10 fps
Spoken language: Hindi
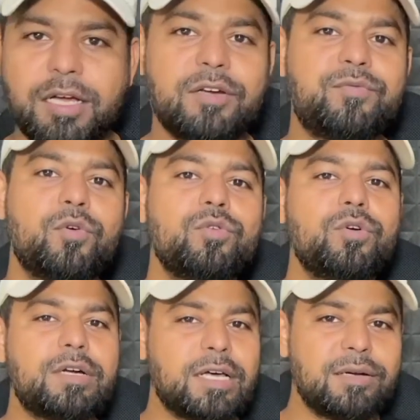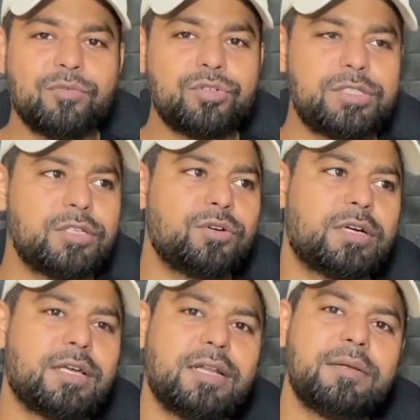अगर फोन को अठारह वोट चाहिए तो
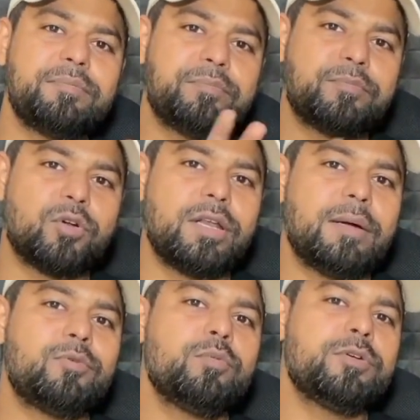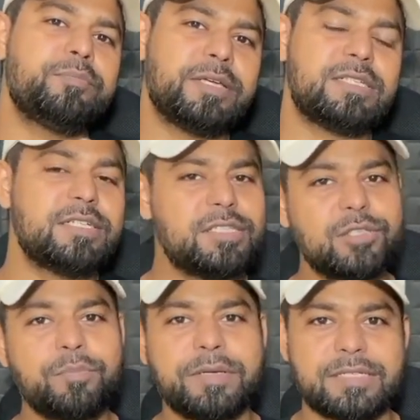अठारह और लैपटॉप को पैंसठ चाहिए
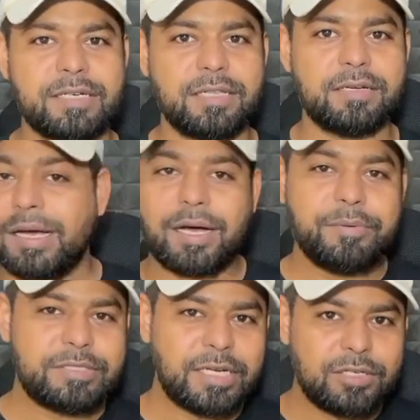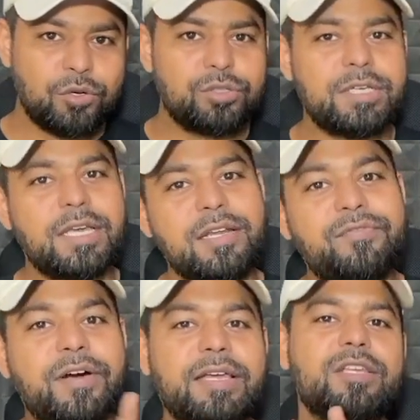तो पैंसठ देगा अब इस टेक्नोलॉजी के ना
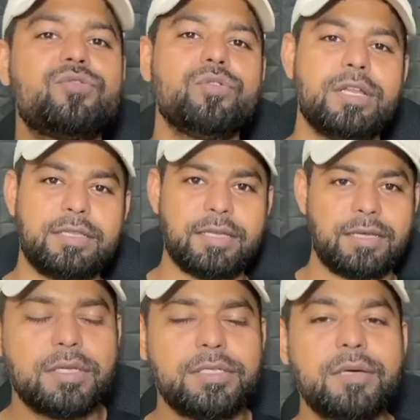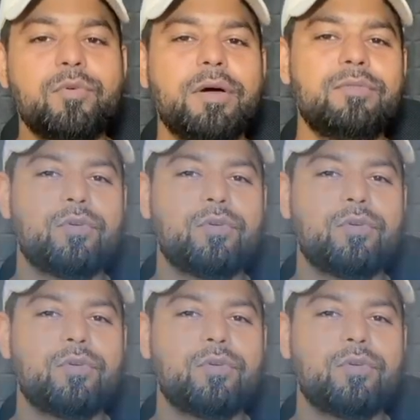फायदे सुन लेते हैं ये मोबाइल